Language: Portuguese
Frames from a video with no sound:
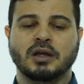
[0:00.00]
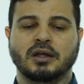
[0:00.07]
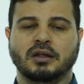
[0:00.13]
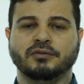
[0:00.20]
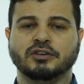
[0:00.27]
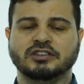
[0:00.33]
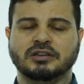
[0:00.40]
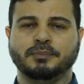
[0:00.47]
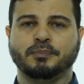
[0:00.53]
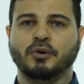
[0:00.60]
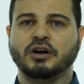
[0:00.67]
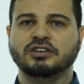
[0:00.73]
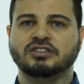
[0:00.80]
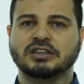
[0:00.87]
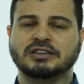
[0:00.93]
e você
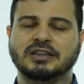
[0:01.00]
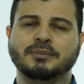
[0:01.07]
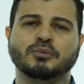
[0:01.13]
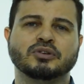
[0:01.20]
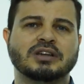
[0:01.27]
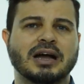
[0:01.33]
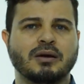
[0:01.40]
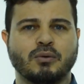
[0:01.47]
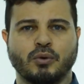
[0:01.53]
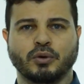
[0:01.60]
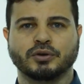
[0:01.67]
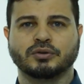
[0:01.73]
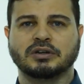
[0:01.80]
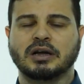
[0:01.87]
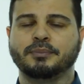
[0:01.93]
pode até mudar a
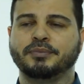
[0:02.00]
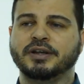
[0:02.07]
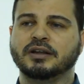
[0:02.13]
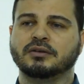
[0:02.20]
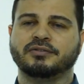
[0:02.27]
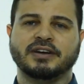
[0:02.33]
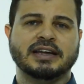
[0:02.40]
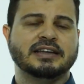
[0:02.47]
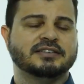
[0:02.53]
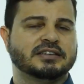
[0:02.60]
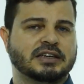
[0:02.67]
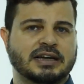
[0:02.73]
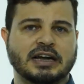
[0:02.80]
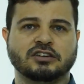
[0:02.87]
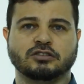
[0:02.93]
cor do cabelo, vai
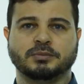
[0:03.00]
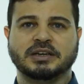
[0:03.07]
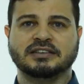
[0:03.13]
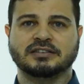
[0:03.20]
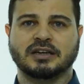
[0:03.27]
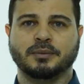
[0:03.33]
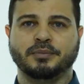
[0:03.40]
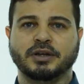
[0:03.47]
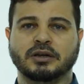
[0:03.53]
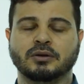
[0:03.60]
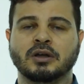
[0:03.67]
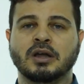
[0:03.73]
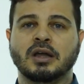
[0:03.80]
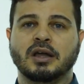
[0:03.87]
ressecar demais o cabelo.